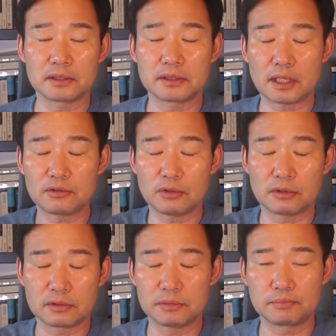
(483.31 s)
어,
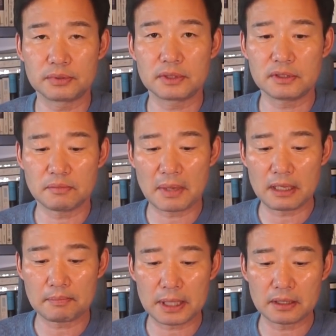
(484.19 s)
사조그 부지를
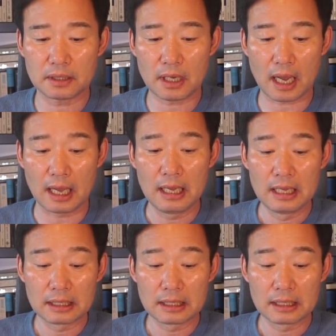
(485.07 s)
매입했는가?